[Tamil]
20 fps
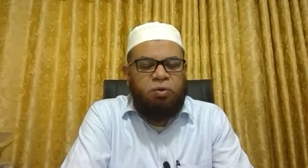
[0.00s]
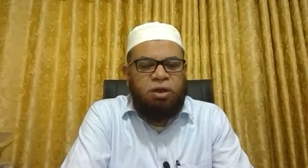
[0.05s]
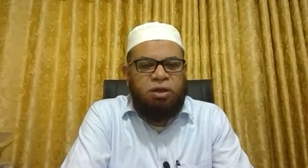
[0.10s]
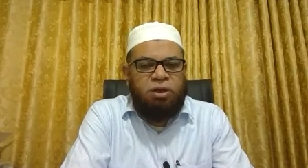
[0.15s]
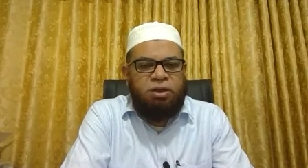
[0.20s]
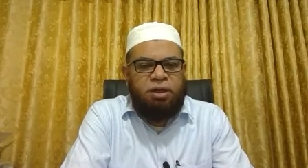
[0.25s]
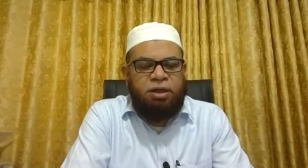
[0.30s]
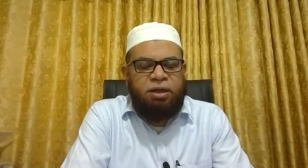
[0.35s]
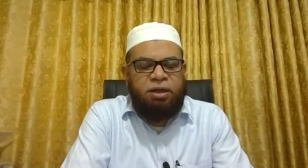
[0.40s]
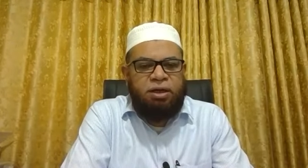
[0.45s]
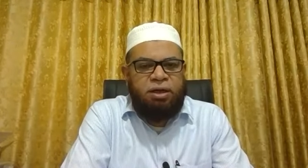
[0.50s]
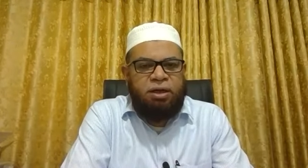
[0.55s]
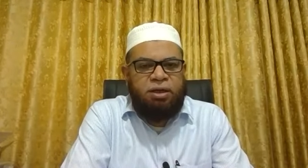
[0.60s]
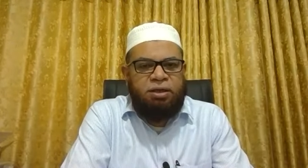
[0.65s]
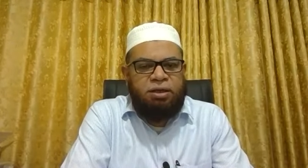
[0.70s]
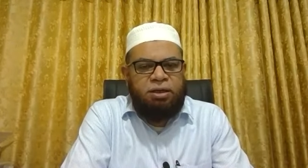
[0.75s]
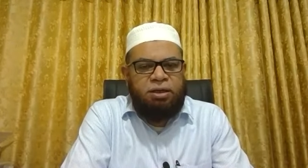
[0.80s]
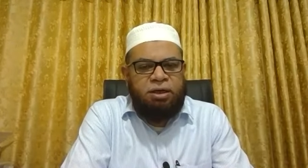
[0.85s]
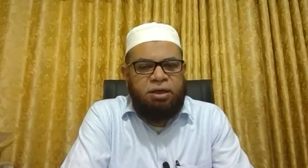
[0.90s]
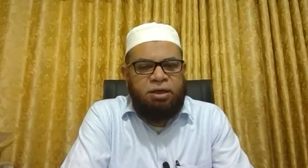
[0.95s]
குழந்தைகளை
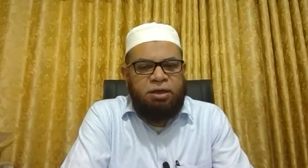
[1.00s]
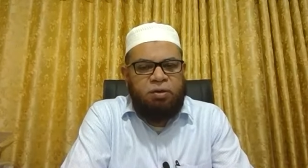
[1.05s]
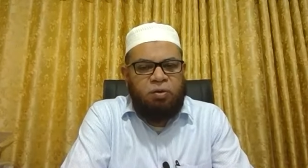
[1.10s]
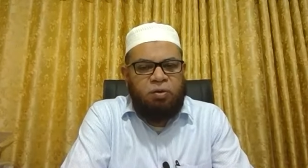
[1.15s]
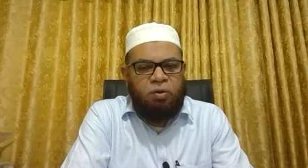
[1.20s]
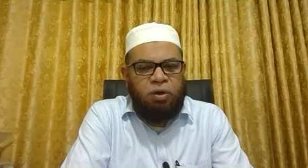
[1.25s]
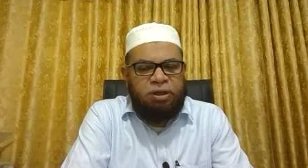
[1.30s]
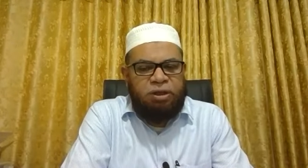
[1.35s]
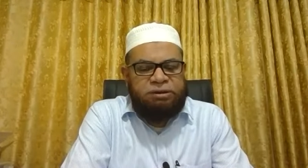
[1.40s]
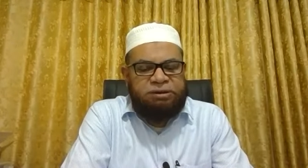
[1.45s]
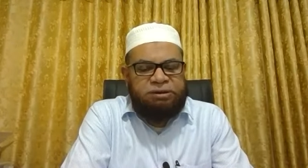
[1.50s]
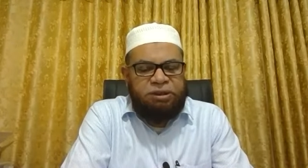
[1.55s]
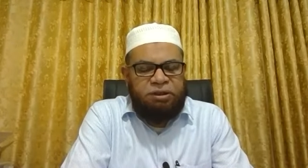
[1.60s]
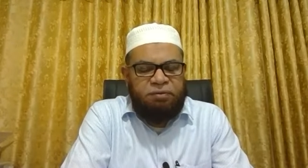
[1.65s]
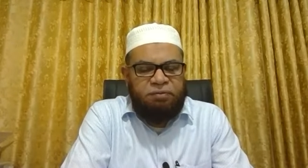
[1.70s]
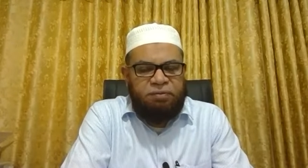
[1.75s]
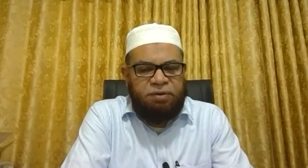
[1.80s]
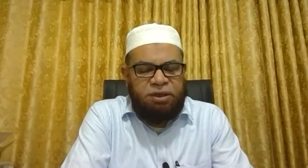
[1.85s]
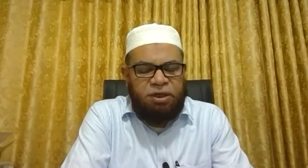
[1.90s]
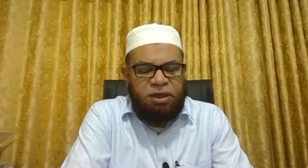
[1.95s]
நீங்கள் கொலை
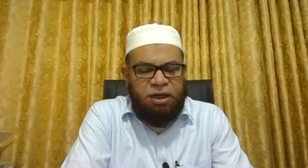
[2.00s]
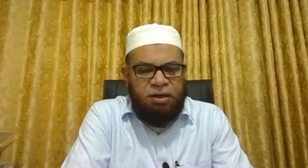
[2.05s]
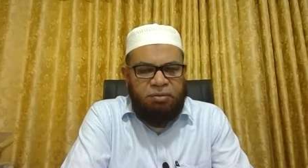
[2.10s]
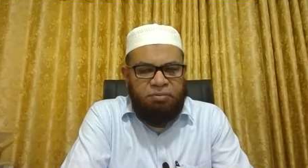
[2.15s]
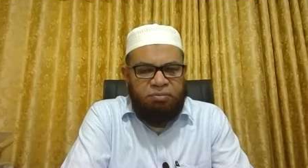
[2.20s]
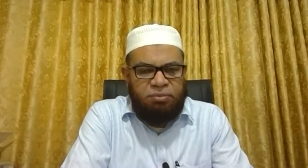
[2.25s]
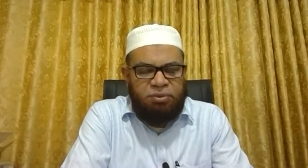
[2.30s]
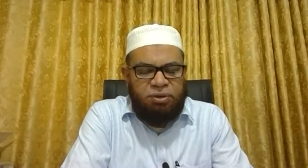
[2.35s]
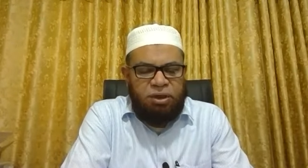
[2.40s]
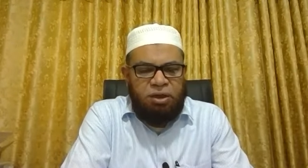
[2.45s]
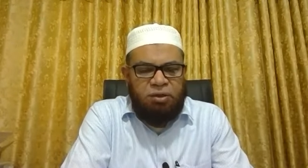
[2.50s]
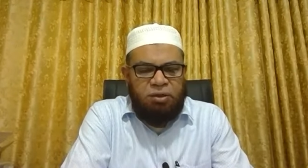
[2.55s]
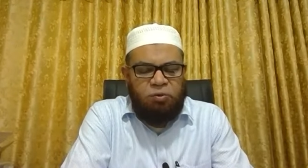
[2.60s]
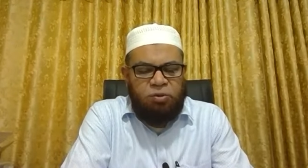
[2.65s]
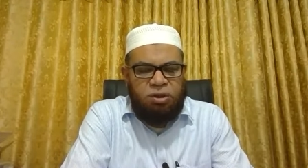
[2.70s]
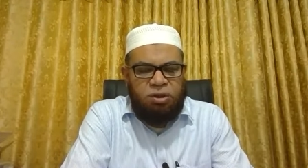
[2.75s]
செய்ய வேண்டாம் நஹ்னு